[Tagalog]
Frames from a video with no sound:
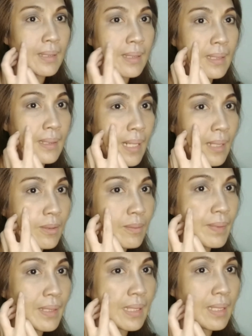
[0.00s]

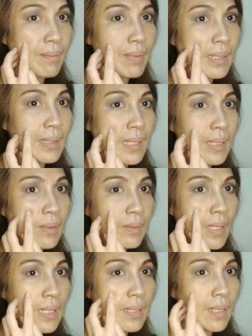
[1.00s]
tinatagong pag-ibig dito
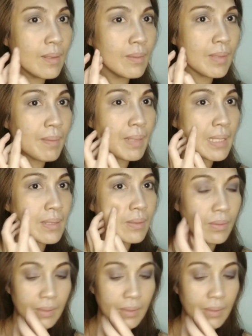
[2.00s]
na hindi lumabas.